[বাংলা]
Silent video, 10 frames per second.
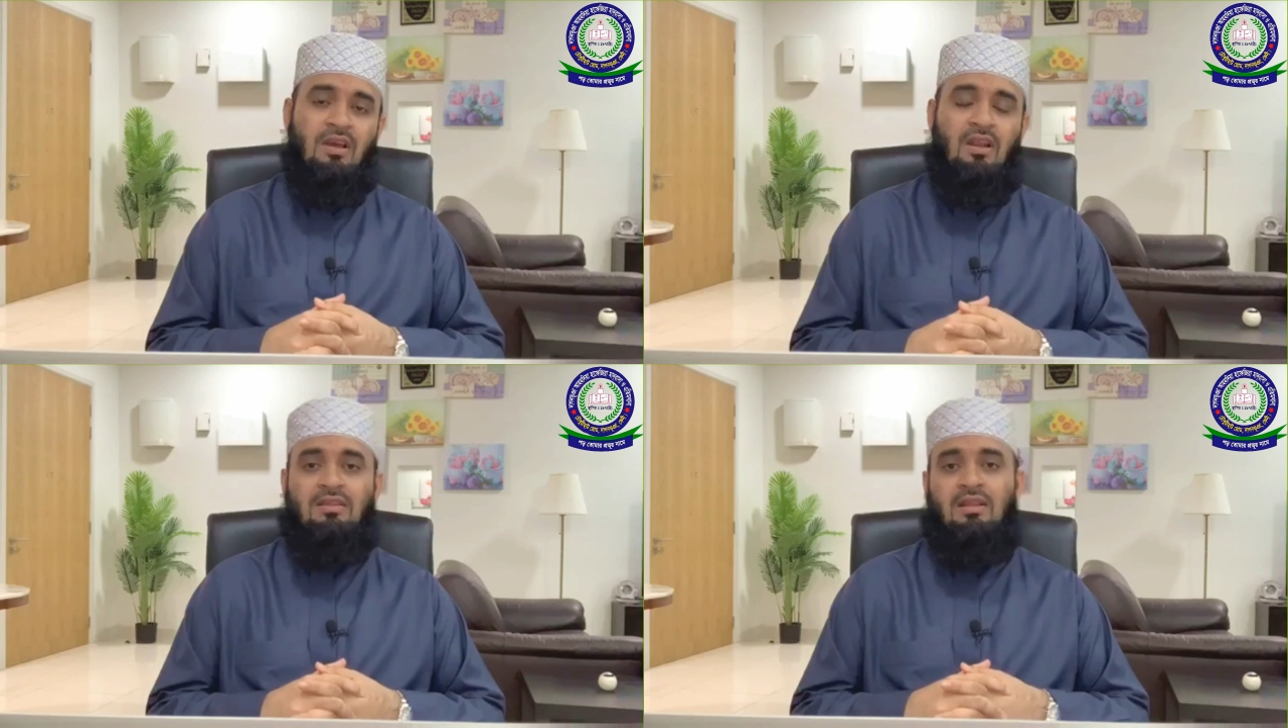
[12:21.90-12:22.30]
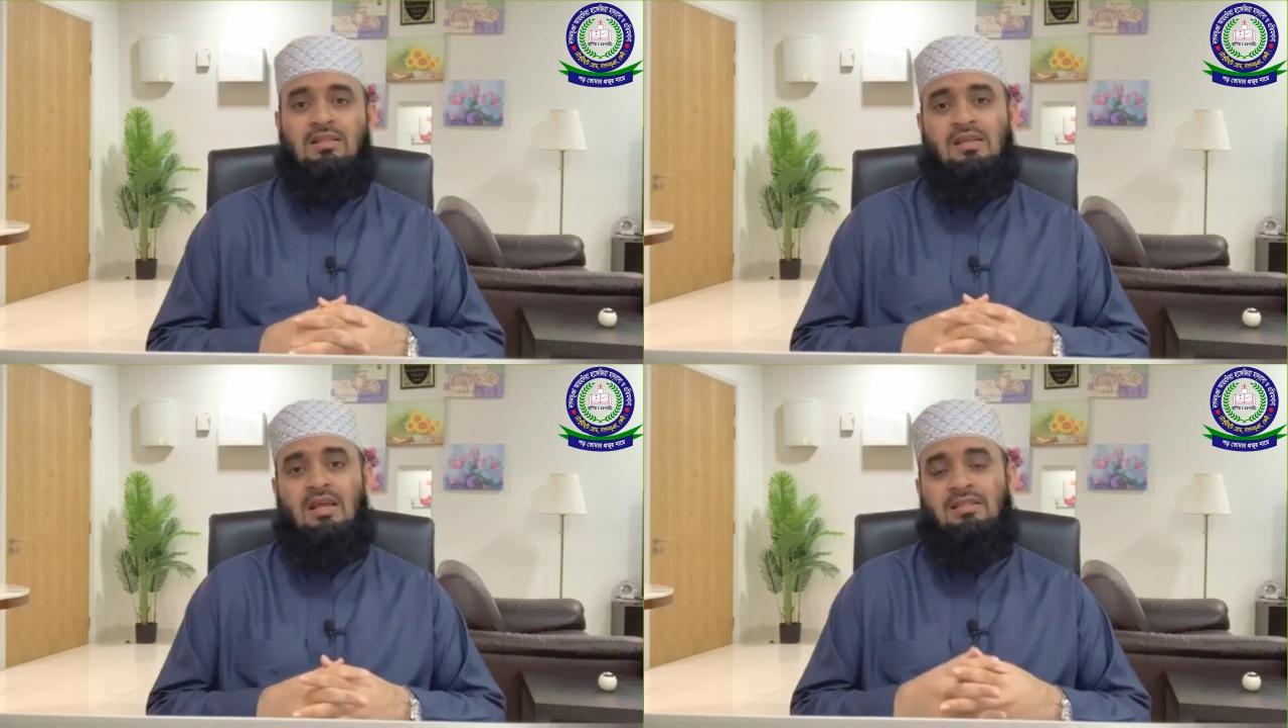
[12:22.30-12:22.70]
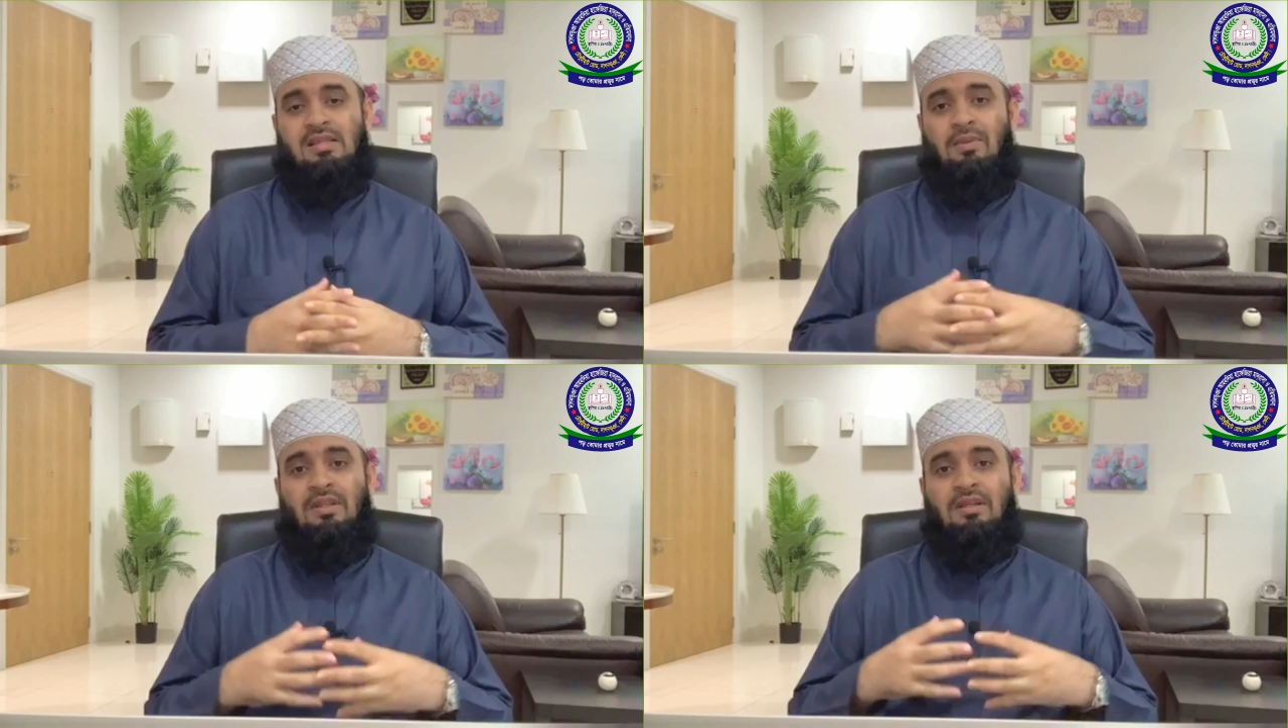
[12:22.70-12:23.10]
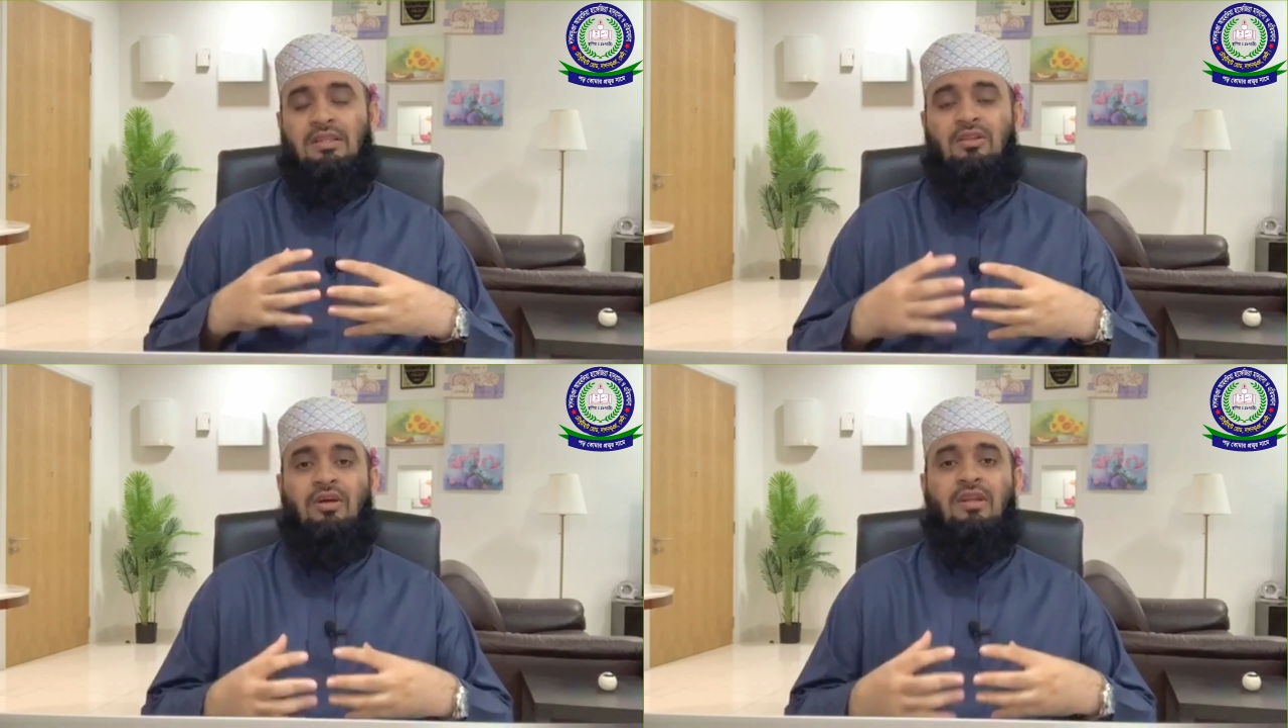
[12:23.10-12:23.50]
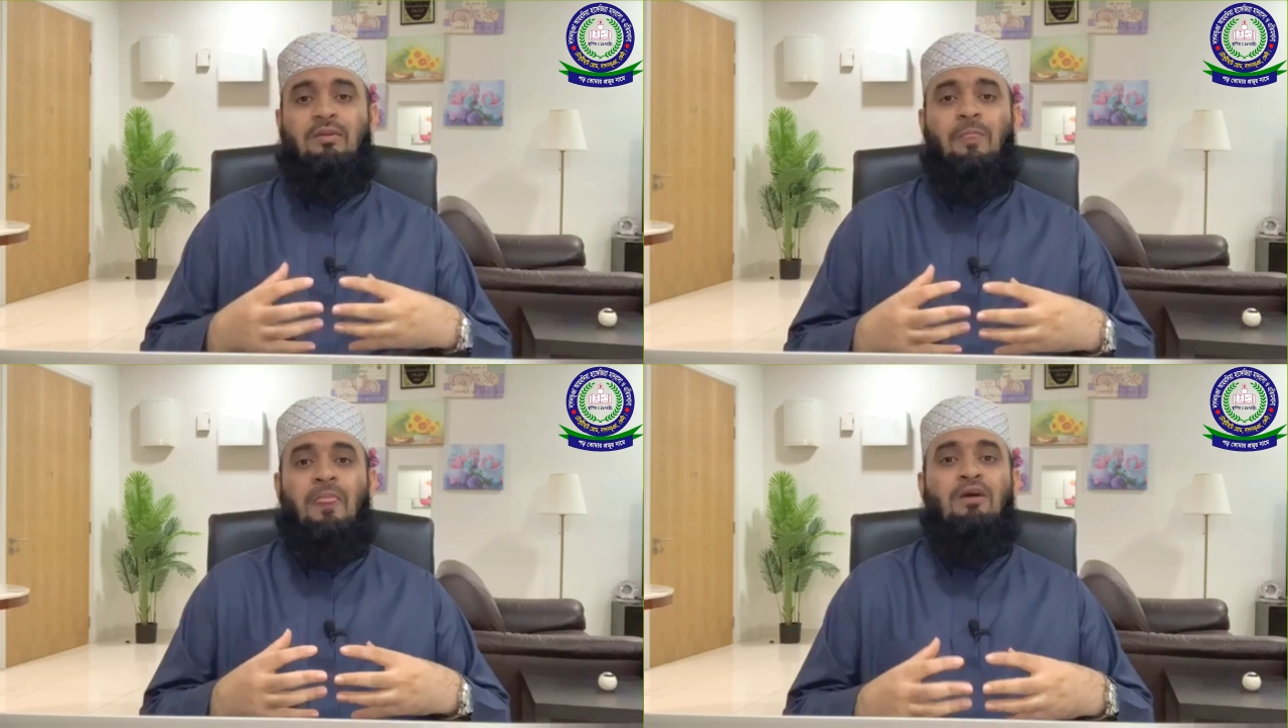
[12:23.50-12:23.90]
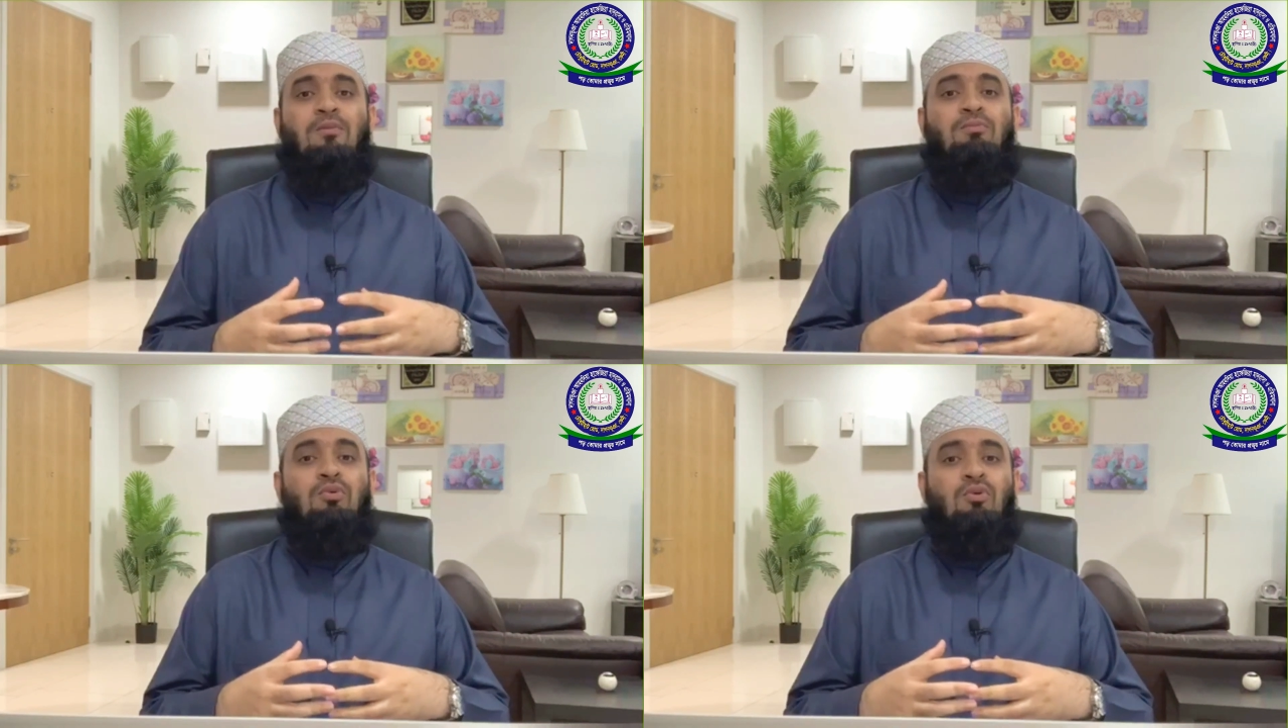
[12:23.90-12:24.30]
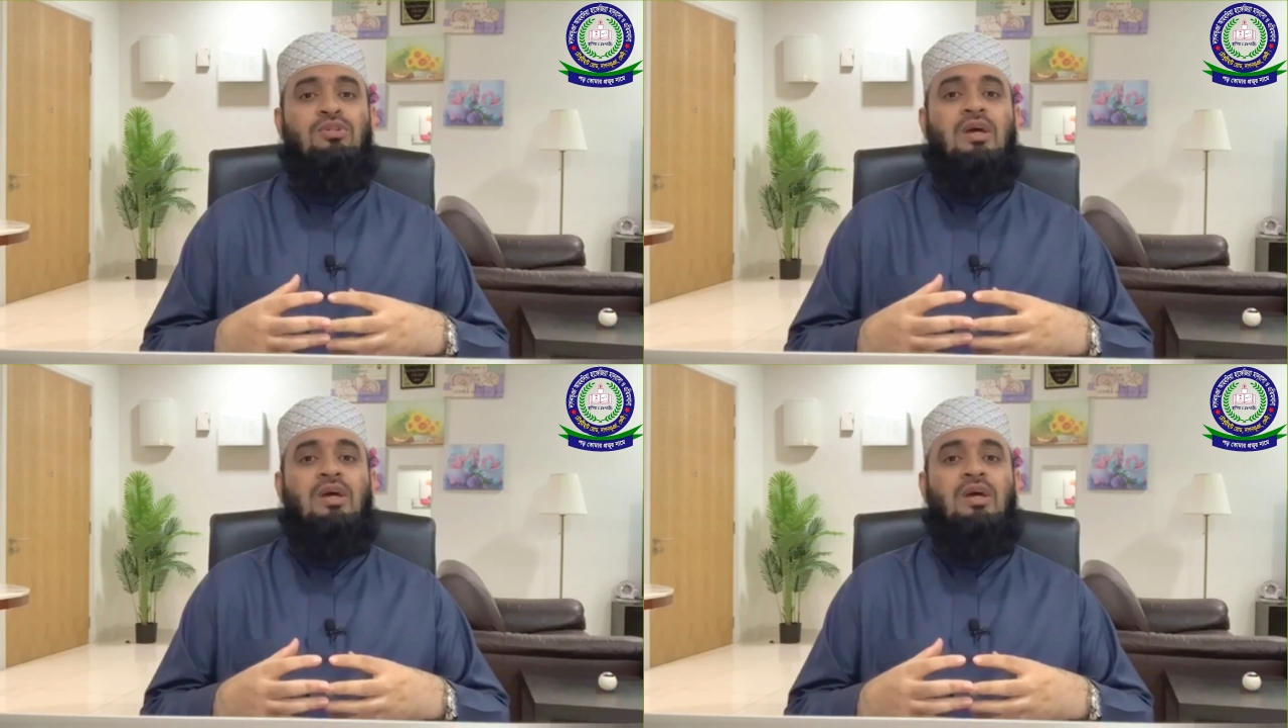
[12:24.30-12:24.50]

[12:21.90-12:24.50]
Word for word: আল্লাহ তালা চান যে আমাদের হৃদয়ের পুরো